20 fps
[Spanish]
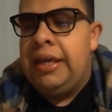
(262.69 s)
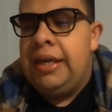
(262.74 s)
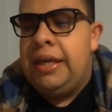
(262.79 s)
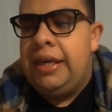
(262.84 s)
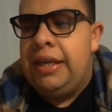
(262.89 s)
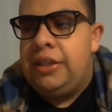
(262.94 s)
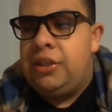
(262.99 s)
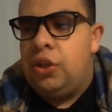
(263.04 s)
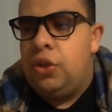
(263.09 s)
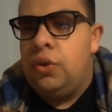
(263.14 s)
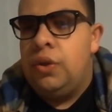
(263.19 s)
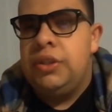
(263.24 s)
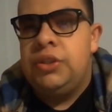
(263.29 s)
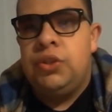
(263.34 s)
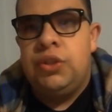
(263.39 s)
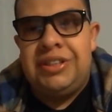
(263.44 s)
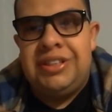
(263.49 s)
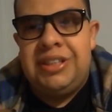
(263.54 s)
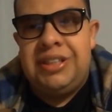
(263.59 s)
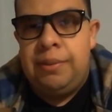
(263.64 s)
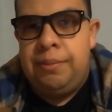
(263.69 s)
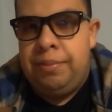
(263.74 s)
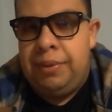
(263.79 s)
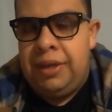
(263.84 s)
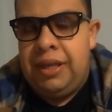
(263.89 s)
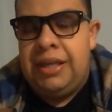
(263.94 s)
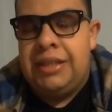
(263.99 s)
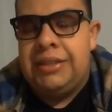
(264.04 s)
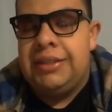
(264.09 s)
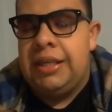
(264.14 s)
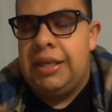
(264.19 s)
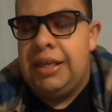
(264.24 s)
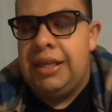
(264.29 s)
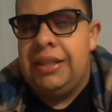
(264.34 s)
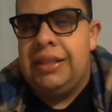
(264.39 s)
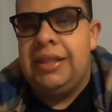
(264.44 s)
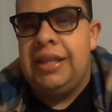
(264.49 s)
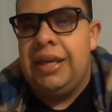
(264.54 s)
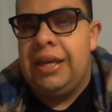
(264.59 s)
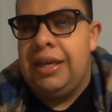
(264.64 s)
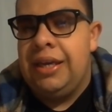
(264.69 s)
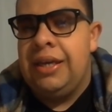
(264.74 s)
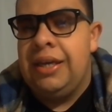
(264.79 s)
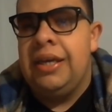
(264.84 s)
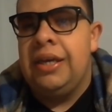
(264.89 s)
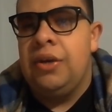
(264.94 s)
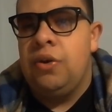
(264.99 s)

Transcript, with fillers: y todo eso y siempre excelente